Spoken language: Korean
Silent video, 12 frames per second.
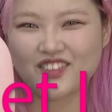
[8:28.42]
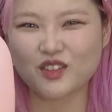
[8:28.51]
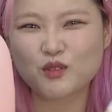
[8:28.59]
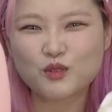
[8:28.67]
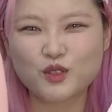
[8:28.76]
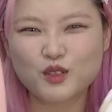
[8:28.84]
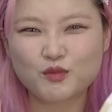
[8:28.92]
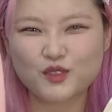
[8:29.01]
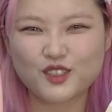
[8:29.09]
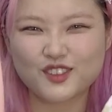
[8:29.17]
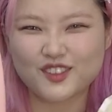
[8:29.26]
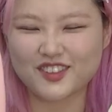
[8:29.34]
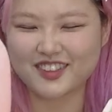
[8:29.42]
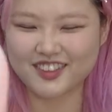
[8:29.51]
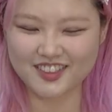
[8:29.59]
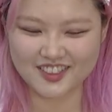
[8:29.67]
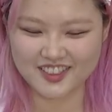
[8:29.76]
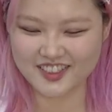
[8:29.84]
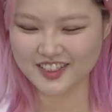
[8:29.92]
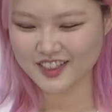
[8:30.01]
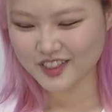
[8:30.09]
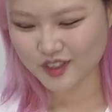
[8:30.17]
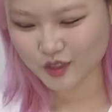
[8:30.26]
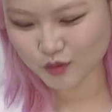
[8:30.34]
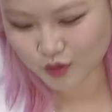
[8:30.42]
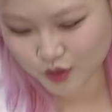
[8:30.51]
너무 귀엽죠? 음. 너무